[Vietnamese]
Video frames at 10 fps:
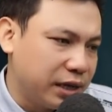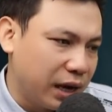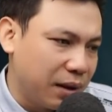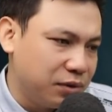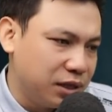
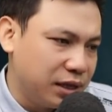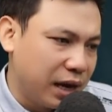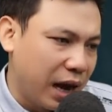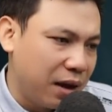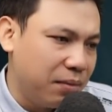Âm dương
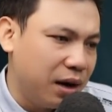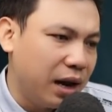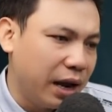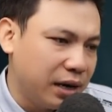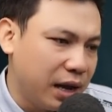tồn tại
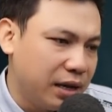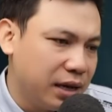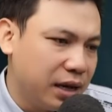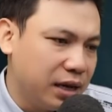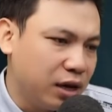song hành
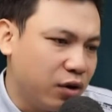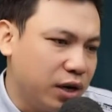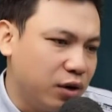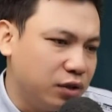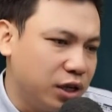nhau,
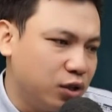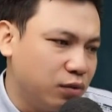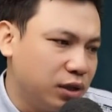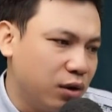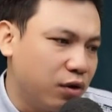trong âm
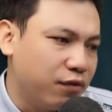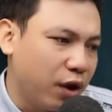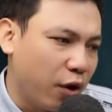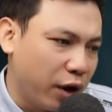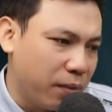có
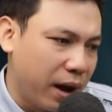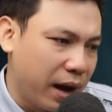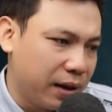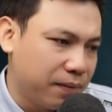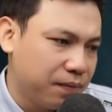dương và trong
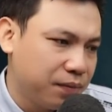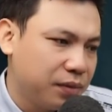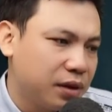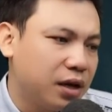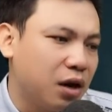dương có
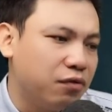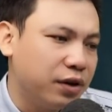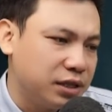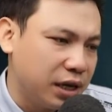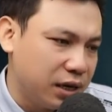âm.
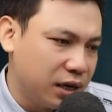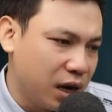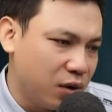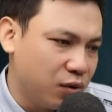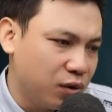Hai bên
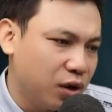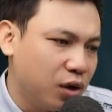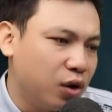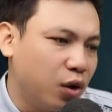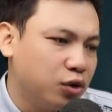phải trở về
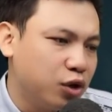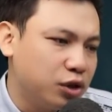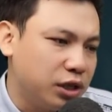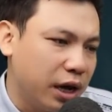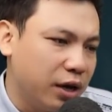trạng thái
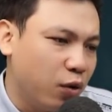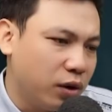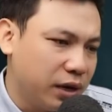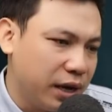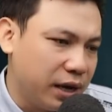cân
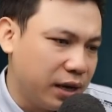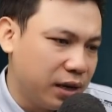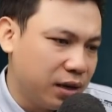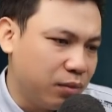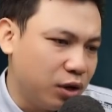bằng,
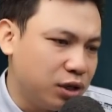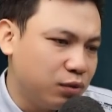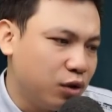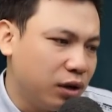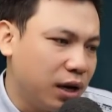mọi sự mới
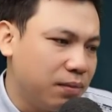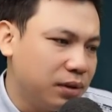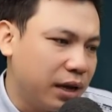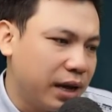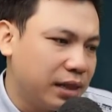thôi
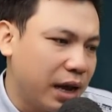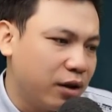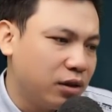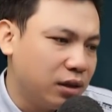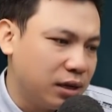biến chuyển
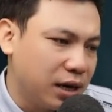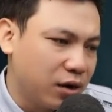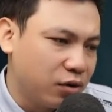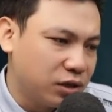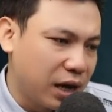tệ hại hơn.